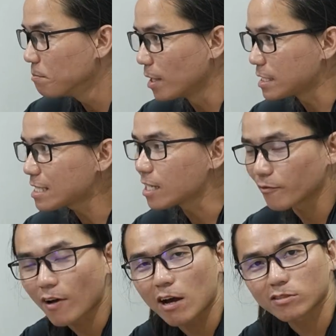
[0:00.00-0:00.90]
mình sẽ xịt
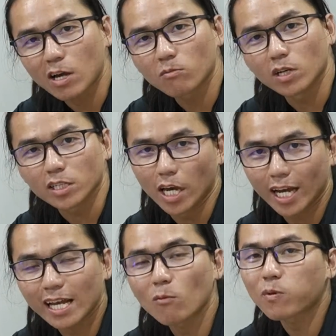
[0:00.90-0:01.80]
vào trong được những
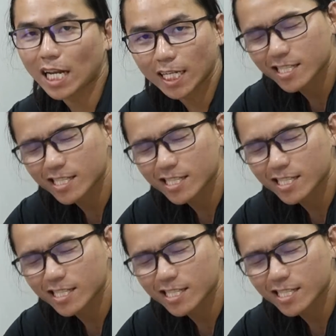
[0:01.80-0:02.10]
cái ngóc ngách